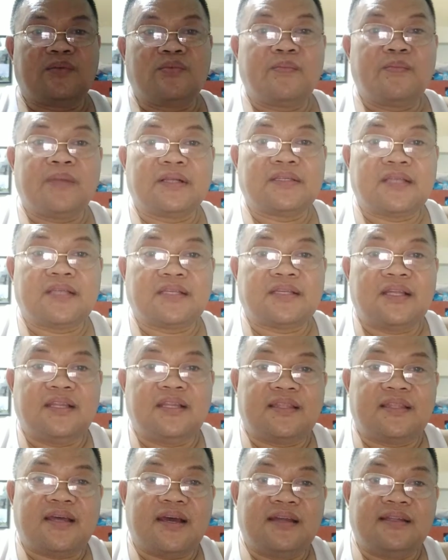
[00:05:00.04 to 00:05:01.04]
huwag mong
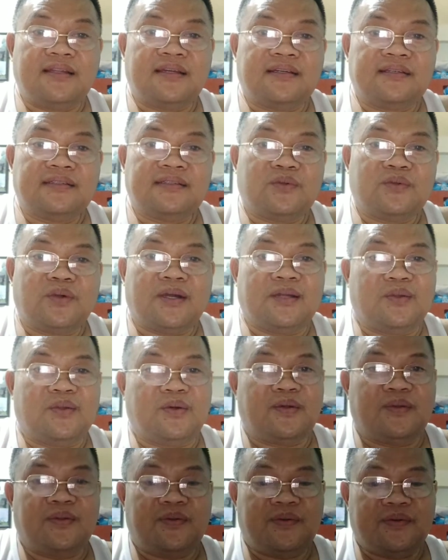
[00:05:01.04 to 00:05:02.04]
pagsasalitaan ng kung ano